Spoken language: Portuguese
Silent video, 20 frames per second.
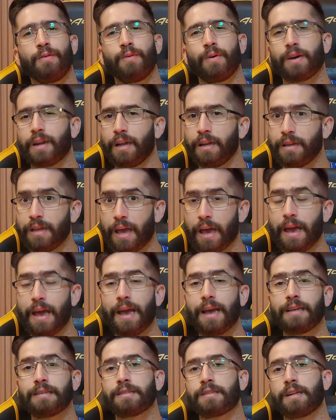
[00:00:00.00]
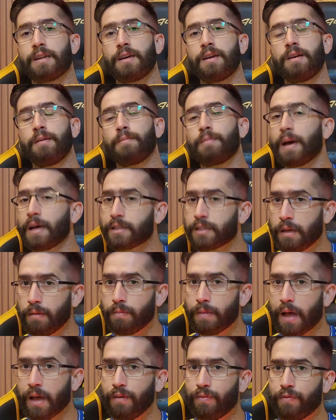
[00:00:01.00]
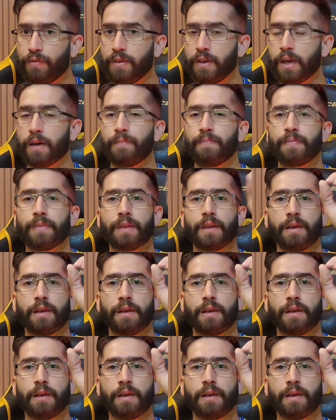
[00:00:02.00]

uma graninha extra, participe da rifinha.